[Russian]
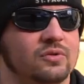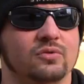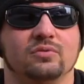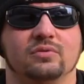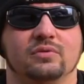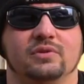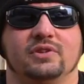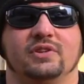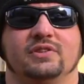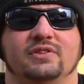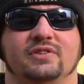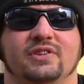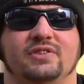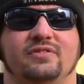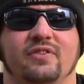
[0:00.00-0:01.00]
Ну,
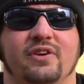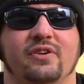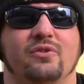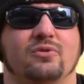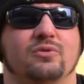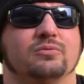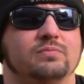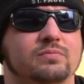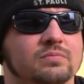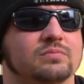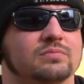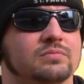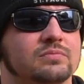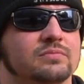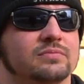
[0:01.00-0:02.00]
за, за свою,
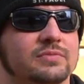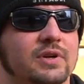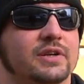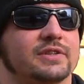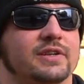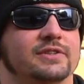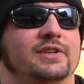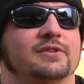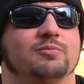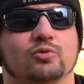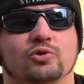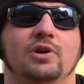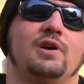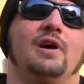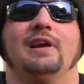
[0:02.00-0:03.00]
так сказать,
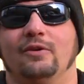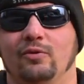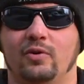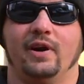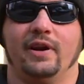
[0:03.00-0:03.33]
музыкальную